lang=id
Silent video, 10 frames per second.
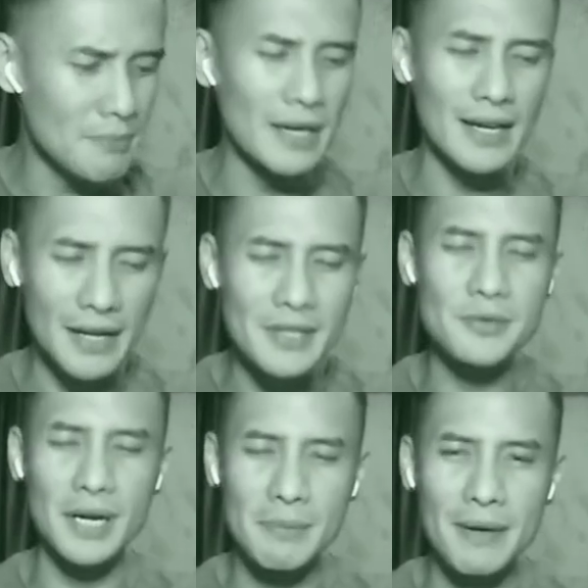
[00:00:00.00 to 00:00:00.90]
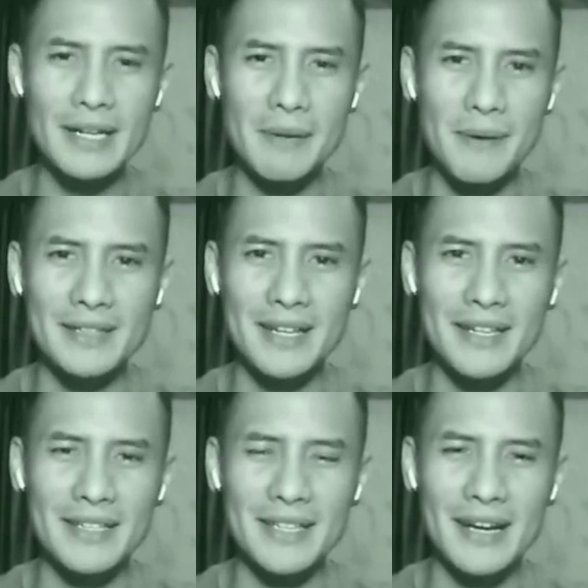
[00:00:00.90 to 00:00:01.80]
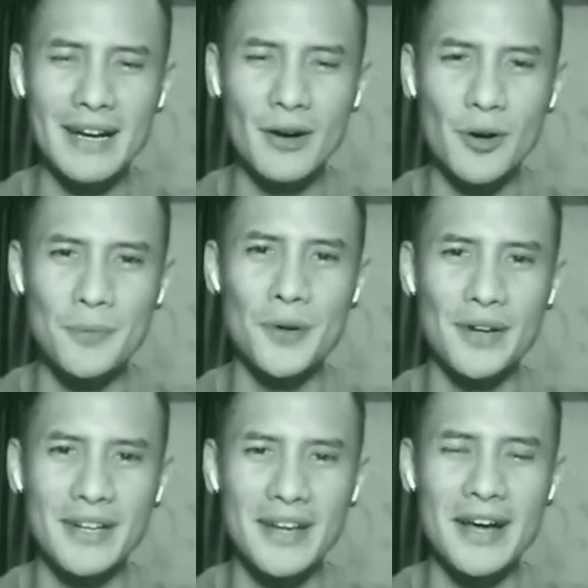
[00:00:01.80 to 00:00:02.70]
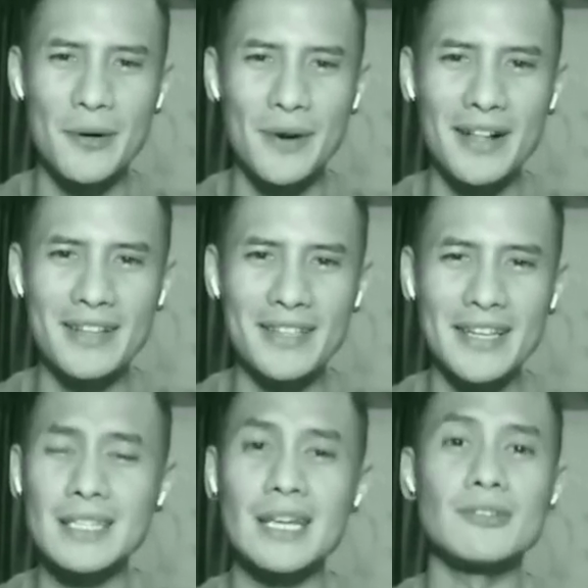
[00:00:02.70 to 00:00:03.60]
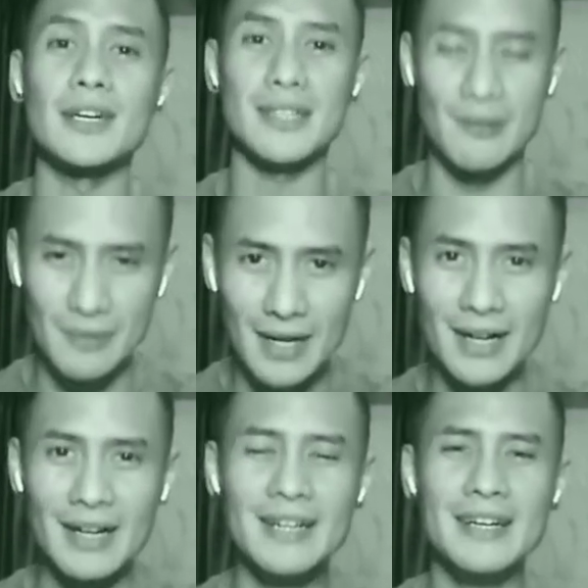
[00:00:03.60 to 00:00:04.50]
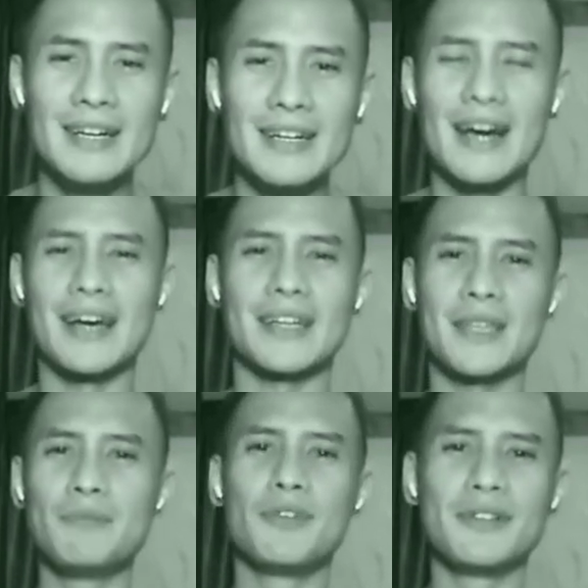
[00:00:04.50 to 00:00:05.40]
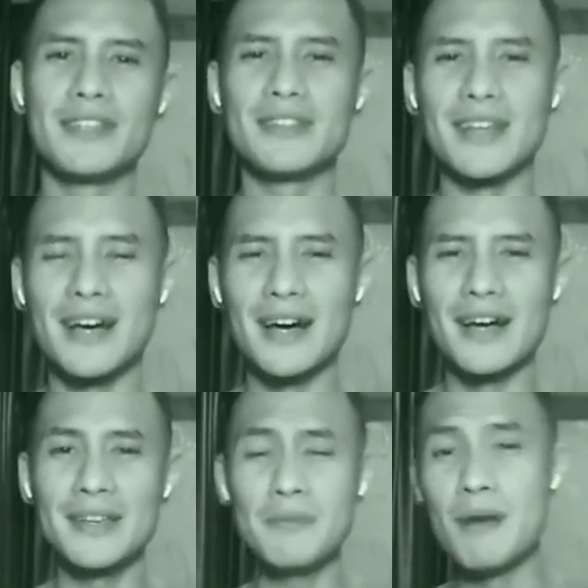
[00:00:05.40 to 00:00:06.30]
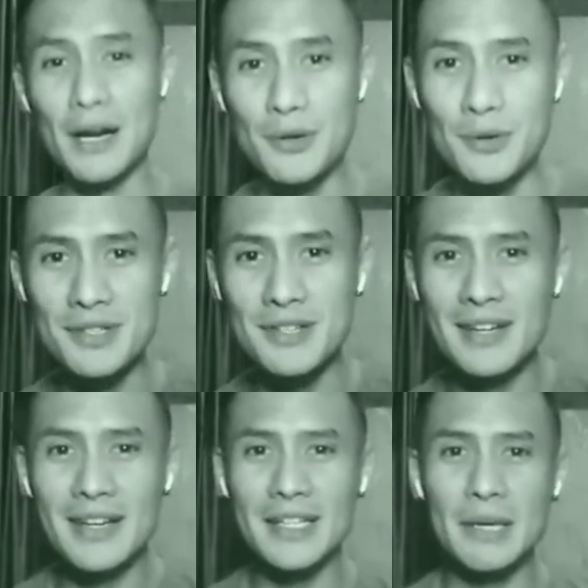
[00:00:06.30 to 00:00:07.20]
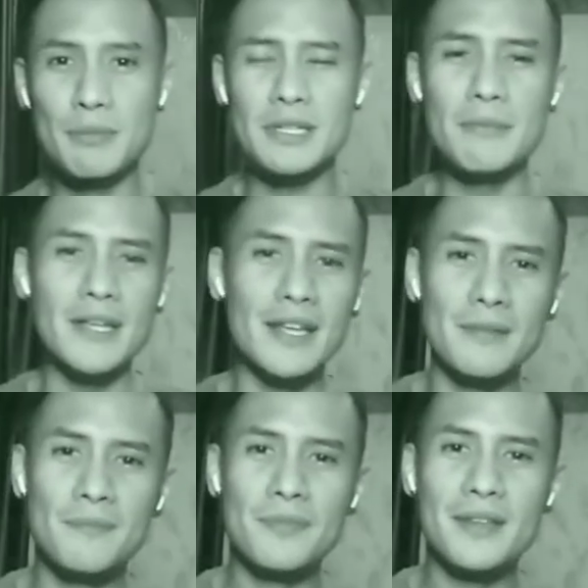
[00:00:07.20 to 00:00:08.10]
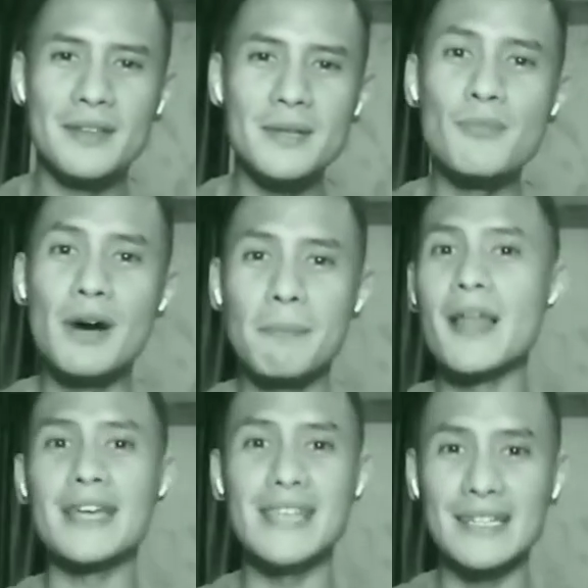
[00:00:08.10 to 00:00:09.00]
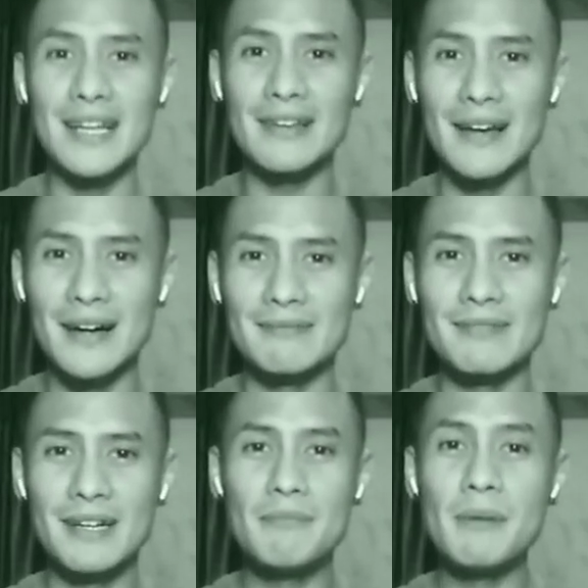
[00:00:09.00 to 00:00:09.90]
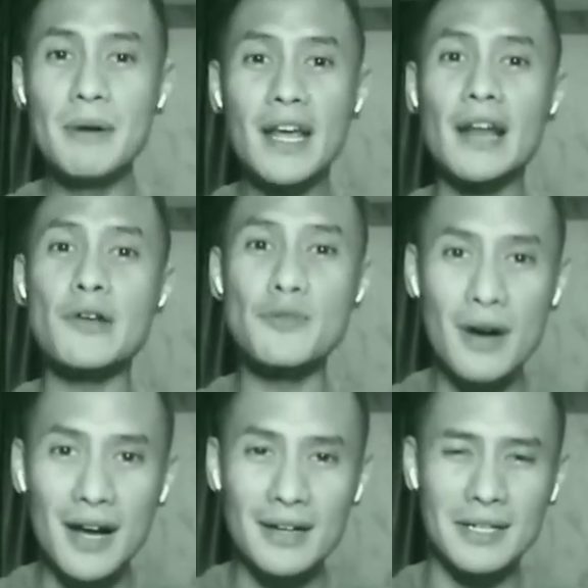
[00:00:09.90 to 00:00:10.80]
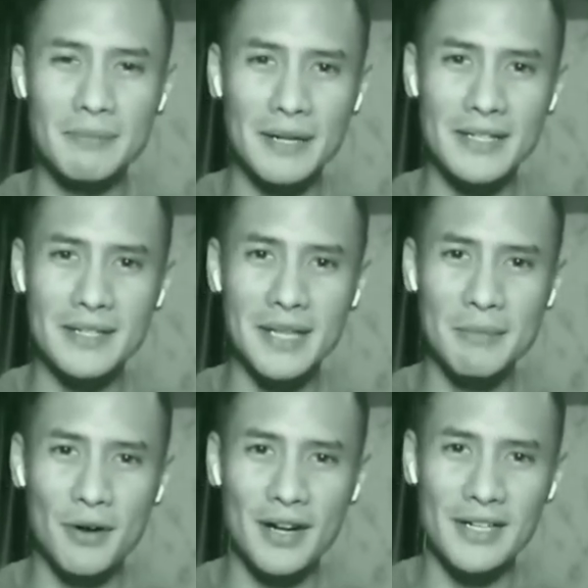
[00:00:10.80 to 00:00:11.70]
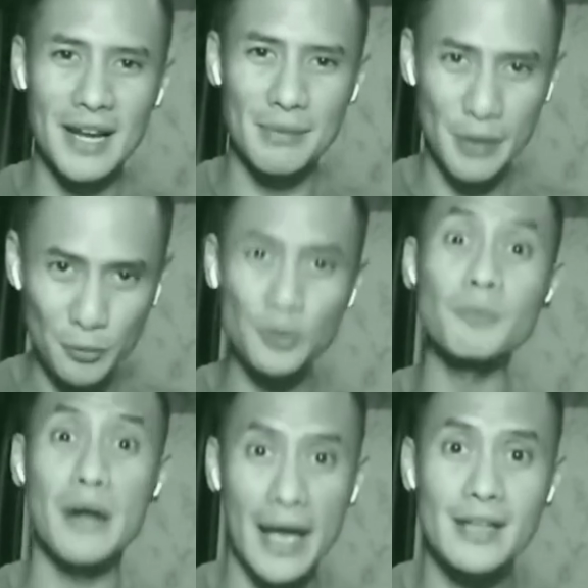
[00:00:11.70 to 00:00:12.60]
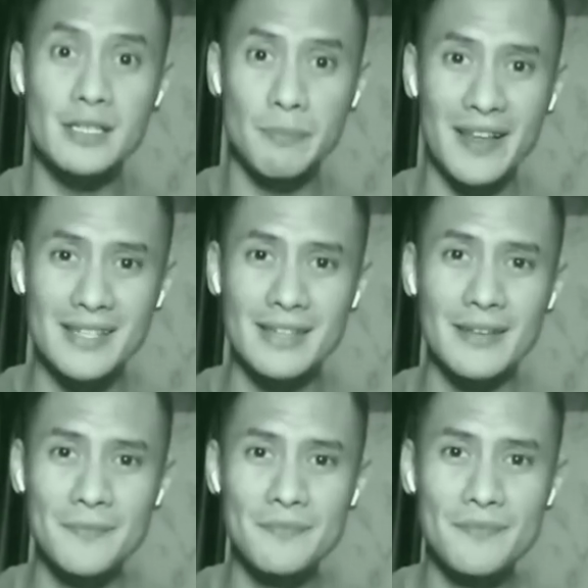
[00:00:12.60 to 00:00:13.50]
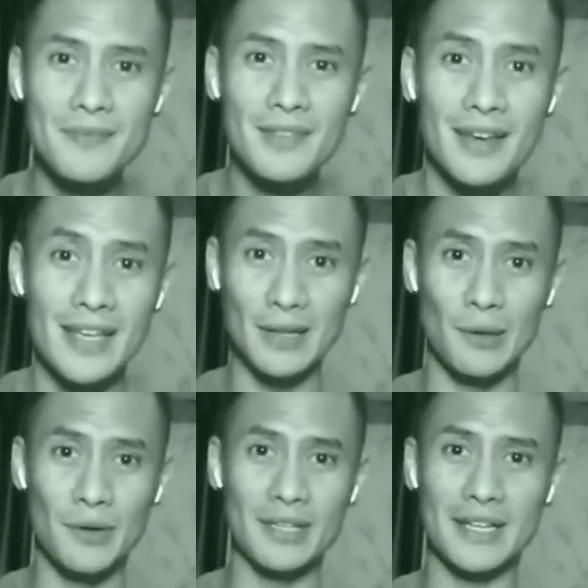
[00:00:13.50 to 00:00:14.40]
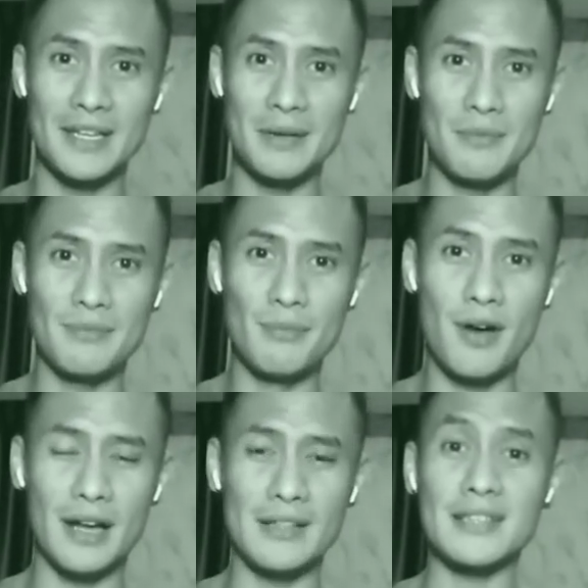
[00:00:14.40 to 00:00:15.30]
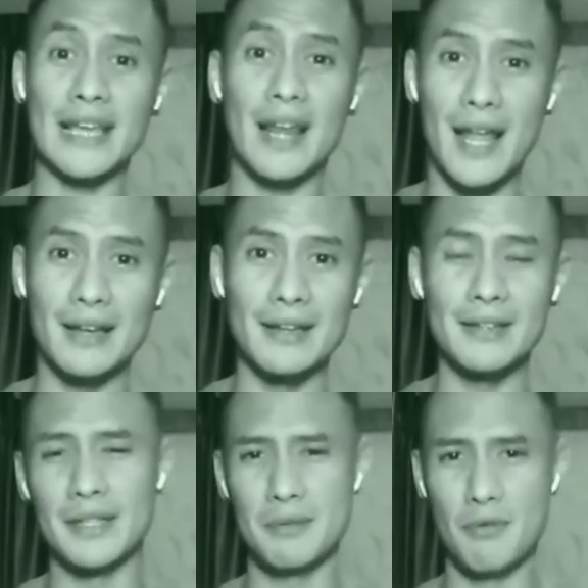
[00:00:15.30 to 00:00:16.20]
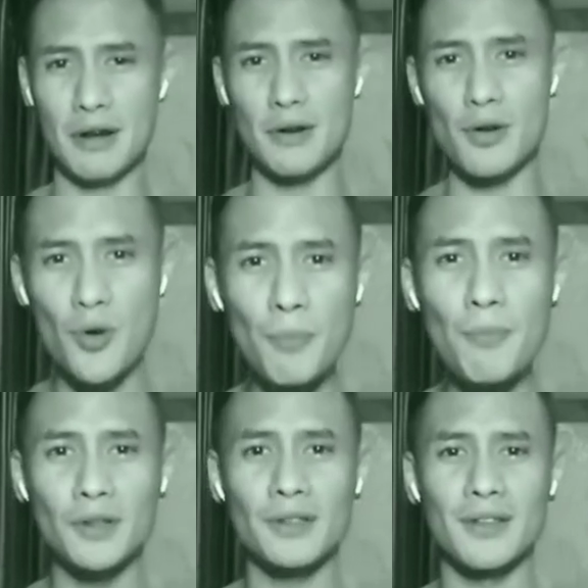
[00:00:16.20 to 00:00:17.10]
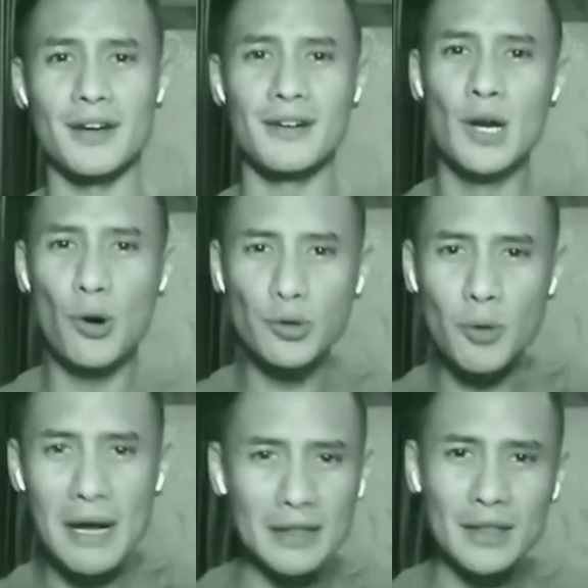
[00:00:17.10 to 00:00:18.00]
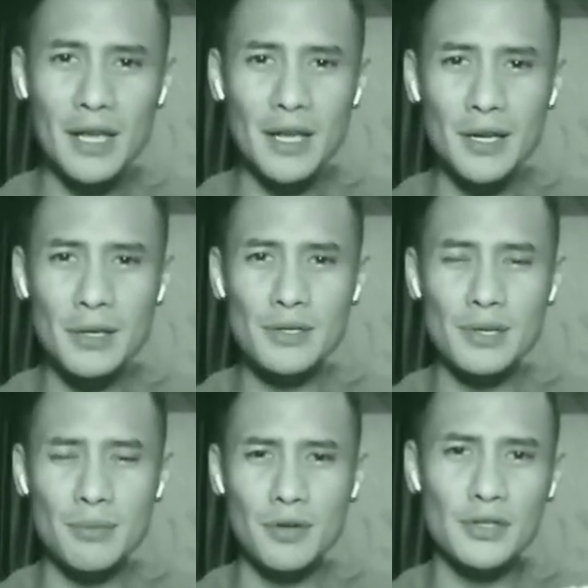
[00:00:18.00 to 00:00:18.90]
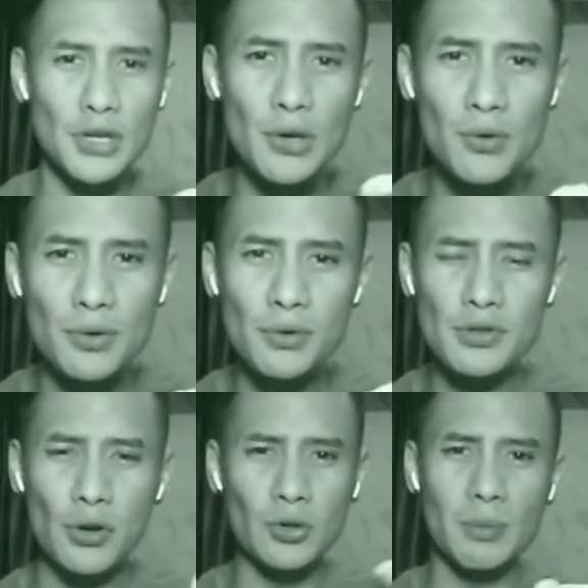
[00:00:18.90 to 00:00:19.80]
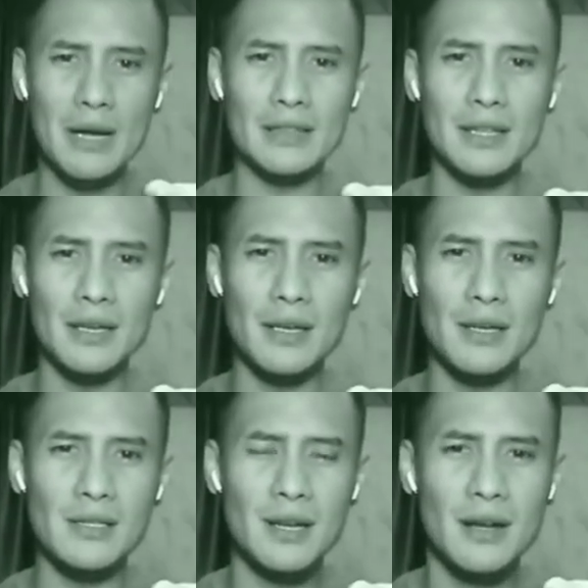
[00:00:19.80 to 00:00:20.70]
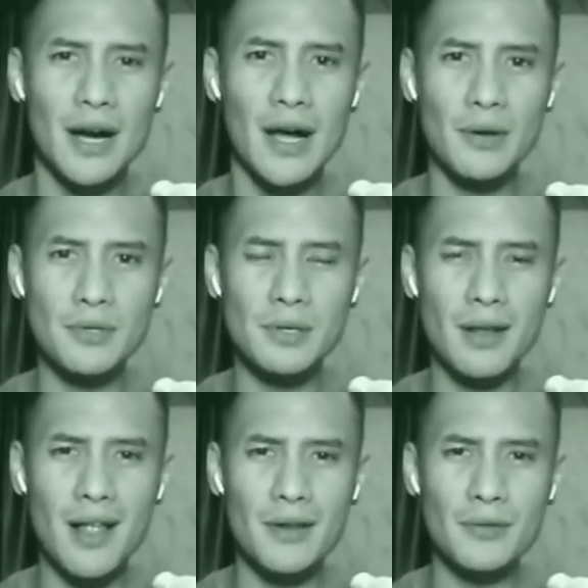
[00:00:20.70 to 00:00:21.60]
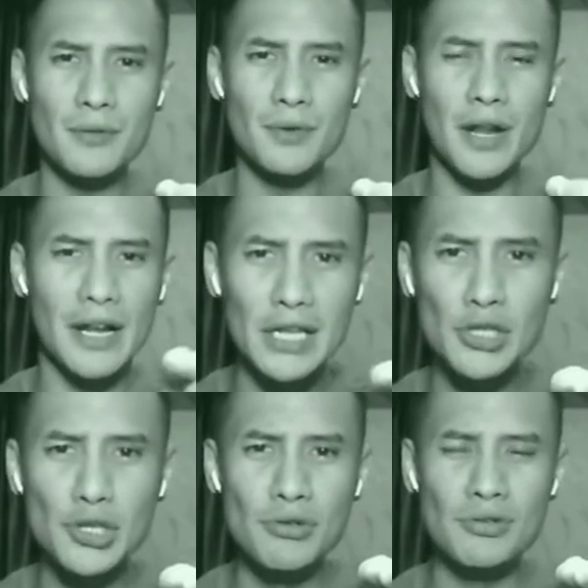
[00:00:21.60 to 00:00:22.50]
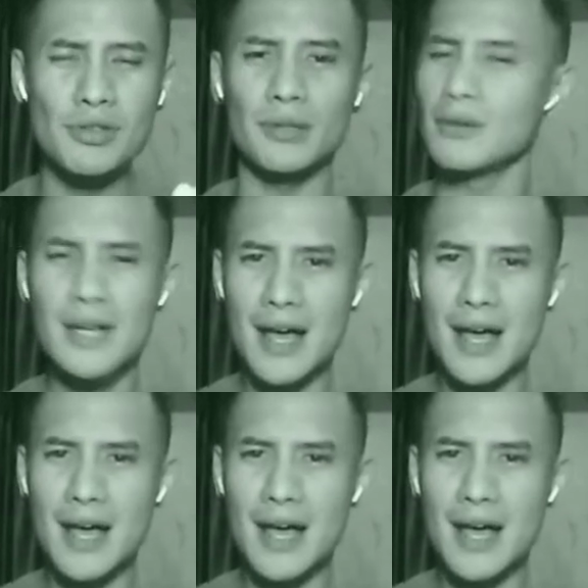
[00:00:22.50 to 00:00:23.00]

kembali lagi juga kepada apa yang tadi kita obrolin dari awal kita ini ketawa-ketawa ngangkat imun kita ini bagus kita mesti bikin sebuah pelayanan yang memberikan ruang kepada setiap orang di dalamnya untuk berekspresi Ingat loh, kita ini bukan setelan ya, kita ini bukan robot yang otomatis, kemudian jadi kudus otomatis, harus selalu religius gitu.